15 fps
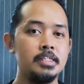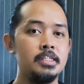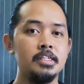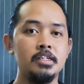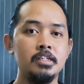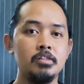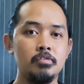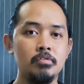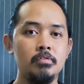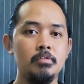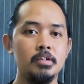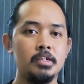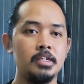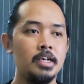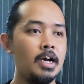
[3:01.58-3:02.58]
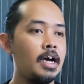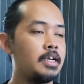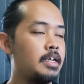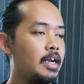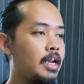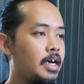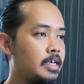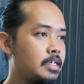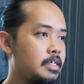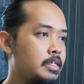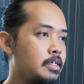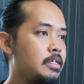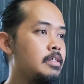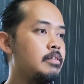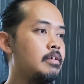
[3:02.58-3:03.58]
sini tuh dia ada
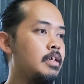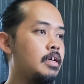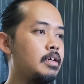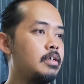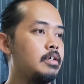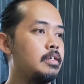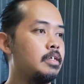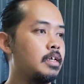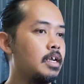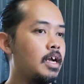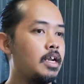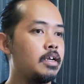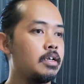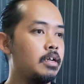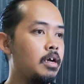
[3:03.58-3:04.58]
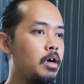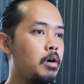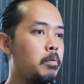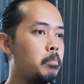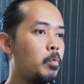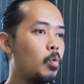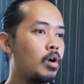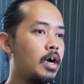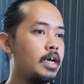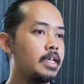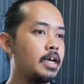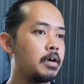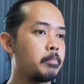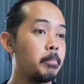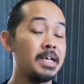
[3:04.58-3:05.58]
lagi gitu ya dengan muka
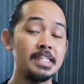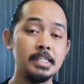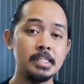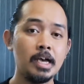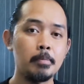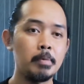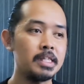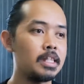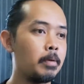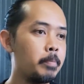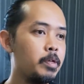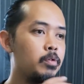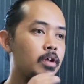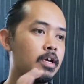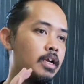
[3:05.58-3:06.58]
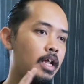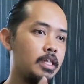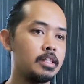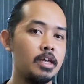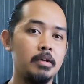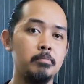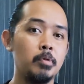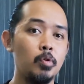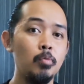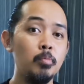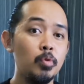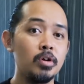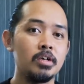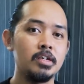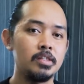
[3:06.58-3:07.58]
yang masih sama tapi udah kelihatan
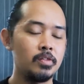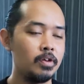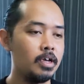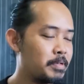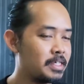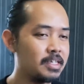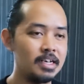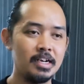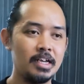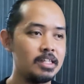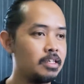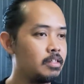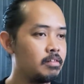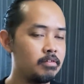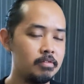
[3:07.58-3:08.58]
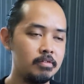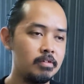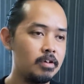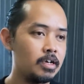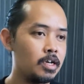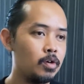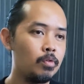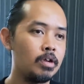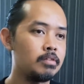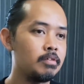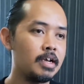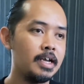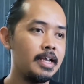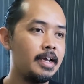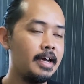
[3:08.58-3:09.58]
berumur gitu ya pas ngelihat itu keluar tuh
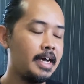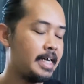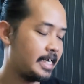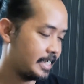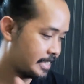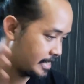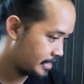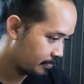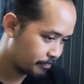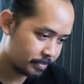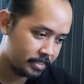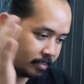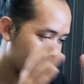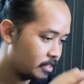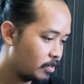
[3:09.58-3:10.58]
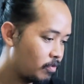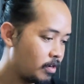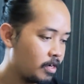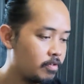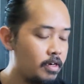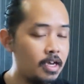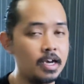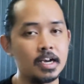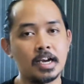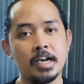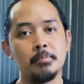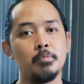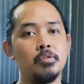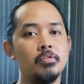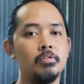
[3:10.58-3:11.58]
kayak ah gue udah
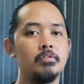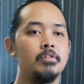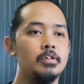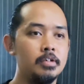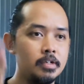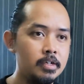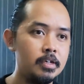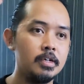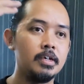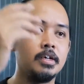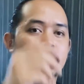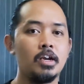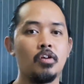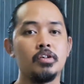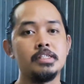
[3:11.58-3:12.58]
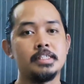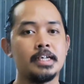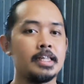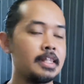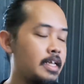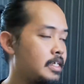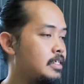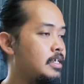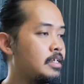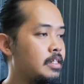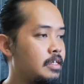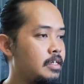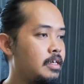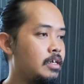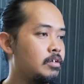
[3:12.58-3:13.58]
kayak mau loncat anjir
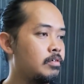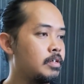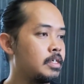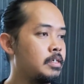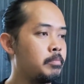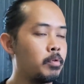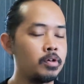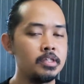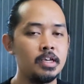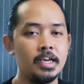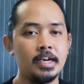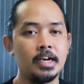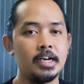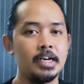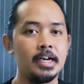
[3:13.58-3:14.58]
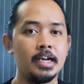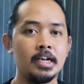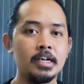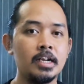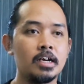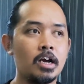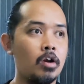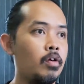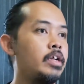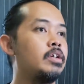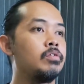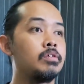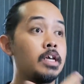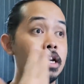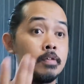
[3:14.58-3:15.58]
tadi dari kursi pokoknya edan-edanan lah kalau
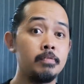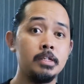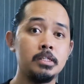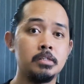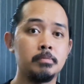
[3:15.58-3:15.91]
Andrew Garfield